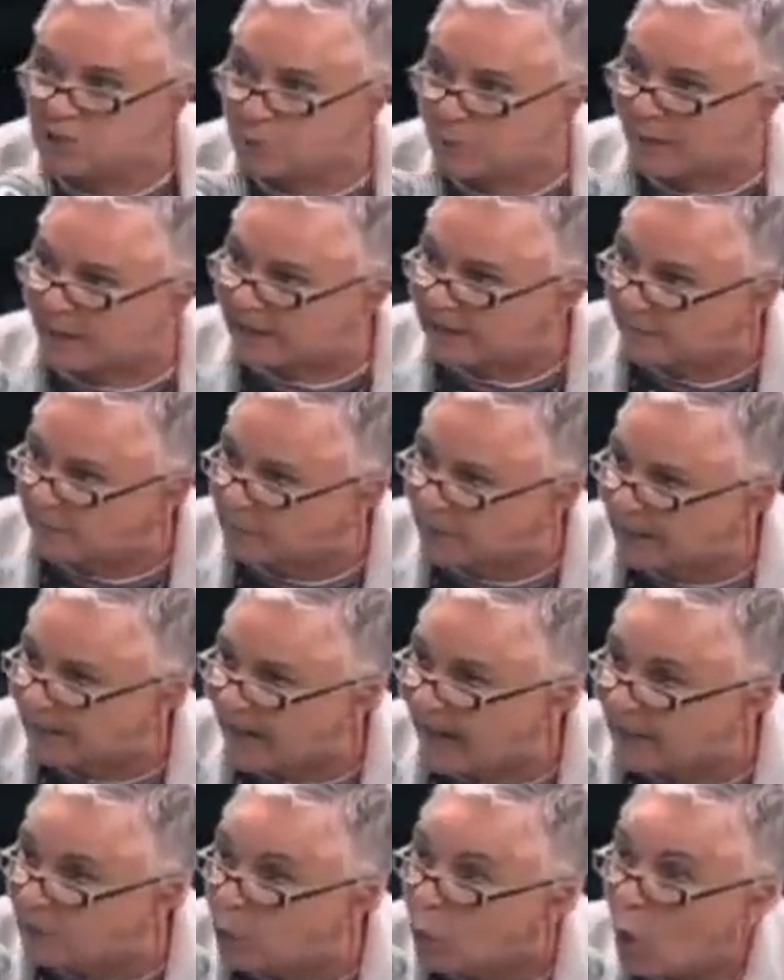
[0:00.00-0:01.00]
neste
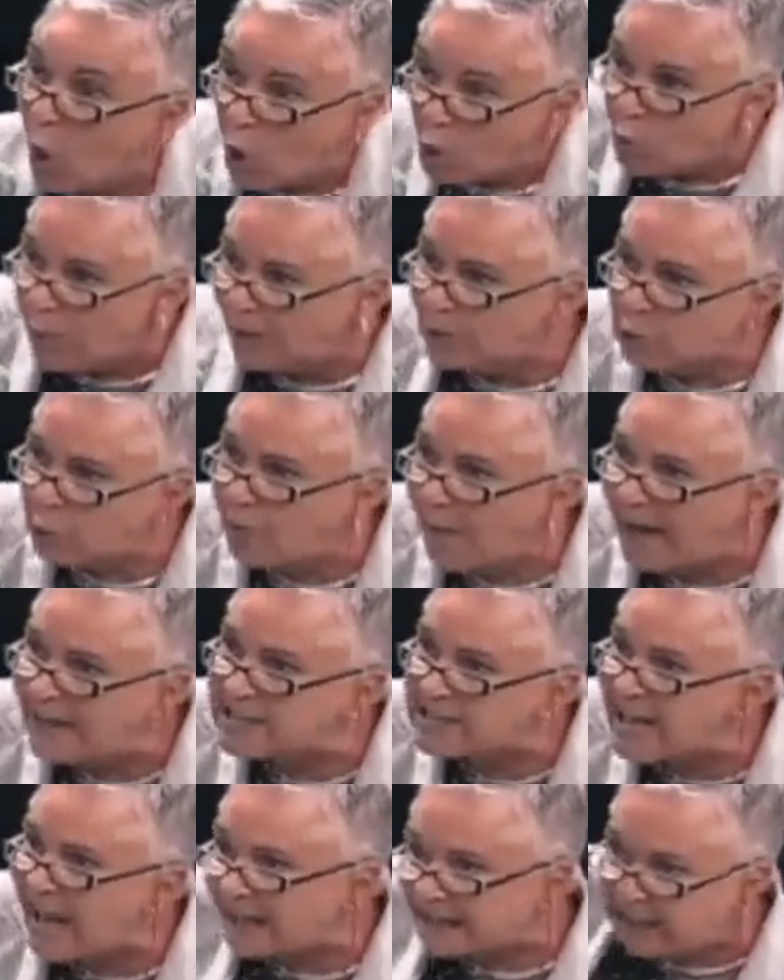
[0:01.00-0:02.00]
plenário. Quanto
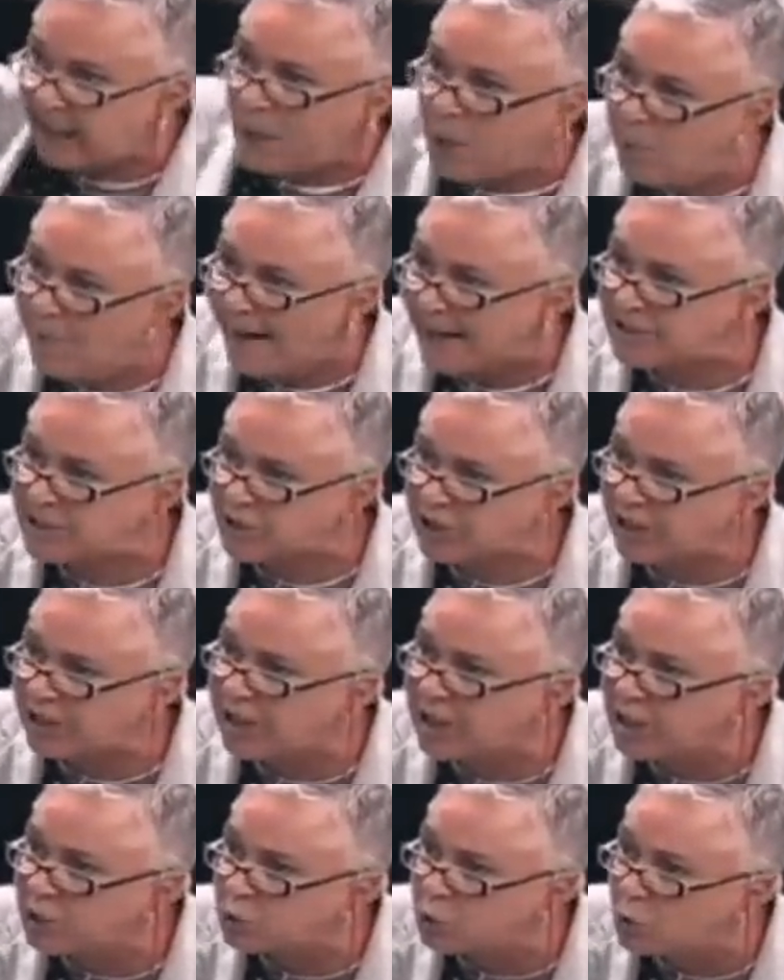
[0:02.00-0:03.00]
mais ladrão, mais
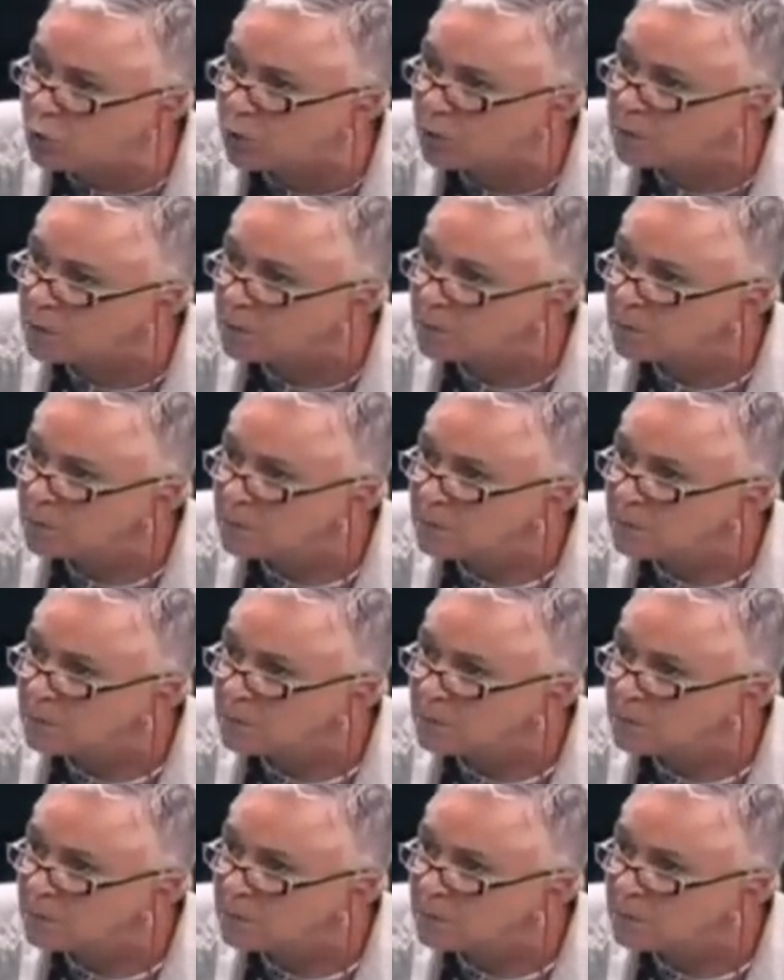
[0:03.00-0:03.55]
querido,